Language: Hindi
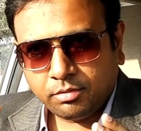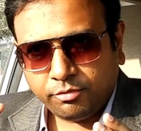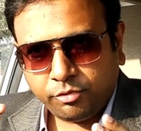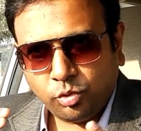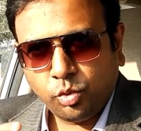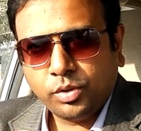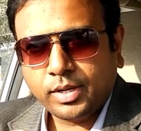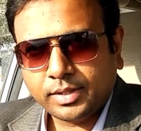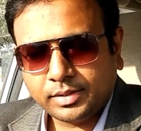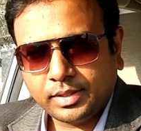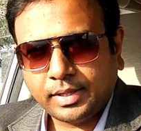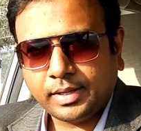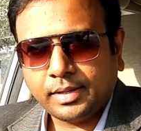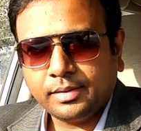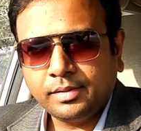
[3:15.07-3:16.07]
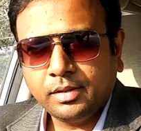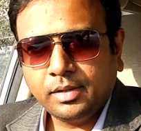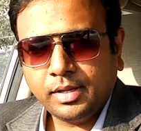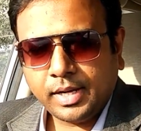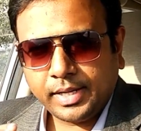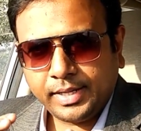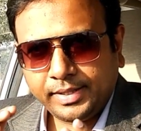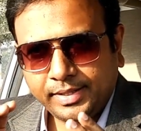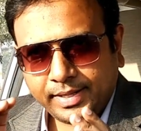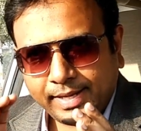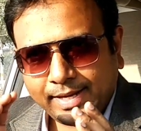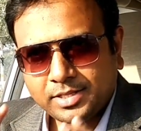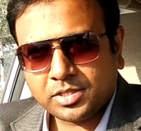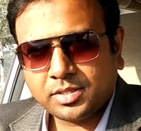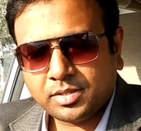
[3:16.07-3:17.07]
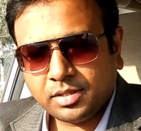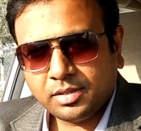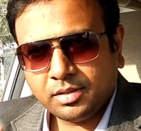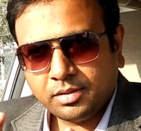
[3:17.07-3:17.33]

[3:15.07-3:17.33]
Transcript: फ्लो करते हैं एंड इट टेक्स